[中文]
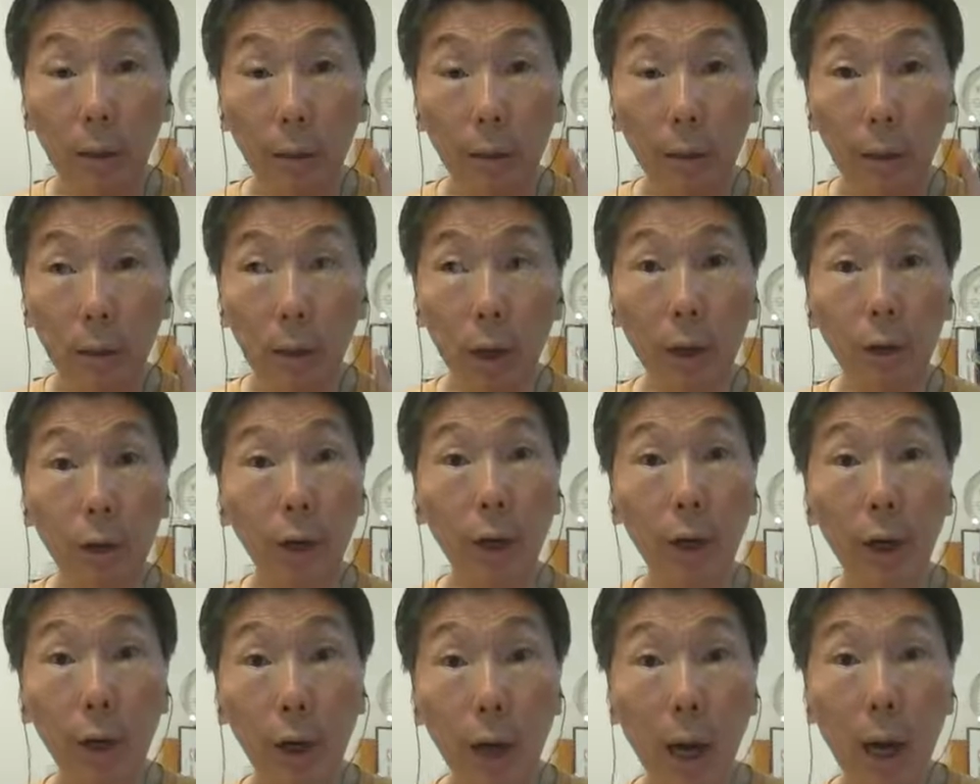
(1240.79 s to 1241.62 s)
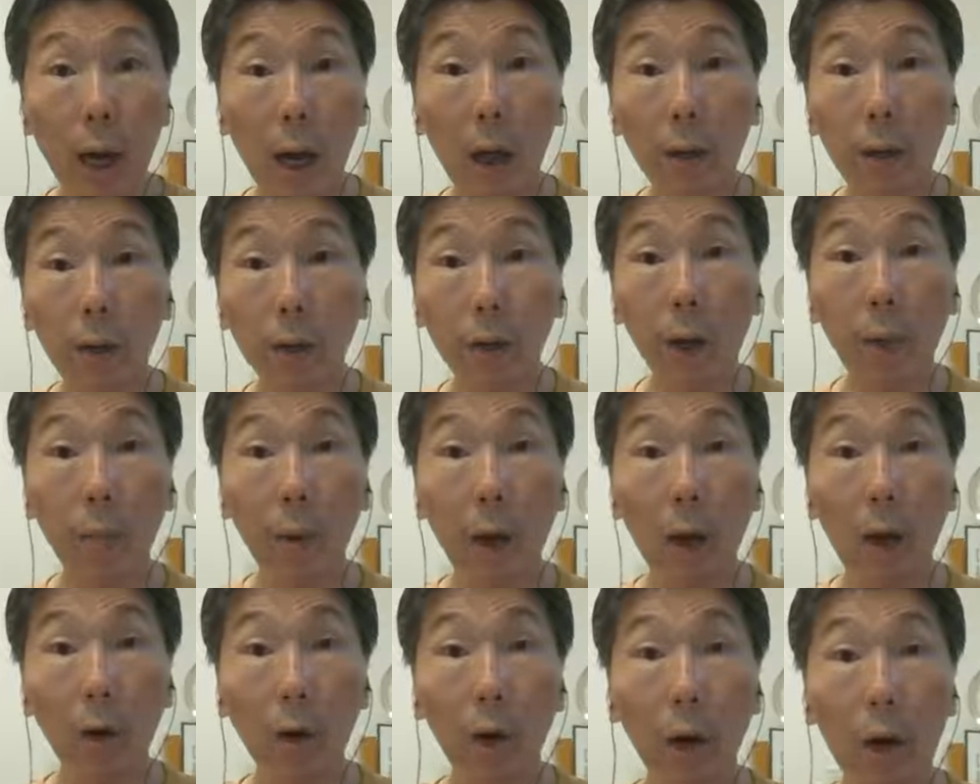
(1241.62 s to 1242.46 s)
车型一样，CM
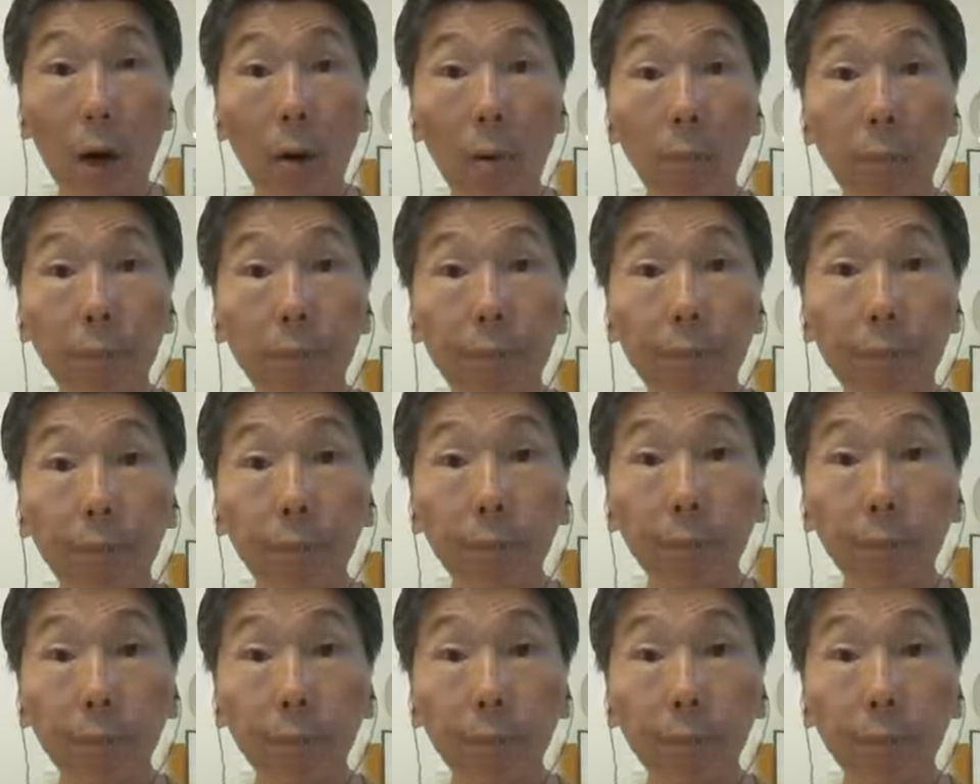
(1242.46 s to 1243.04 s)
幺幺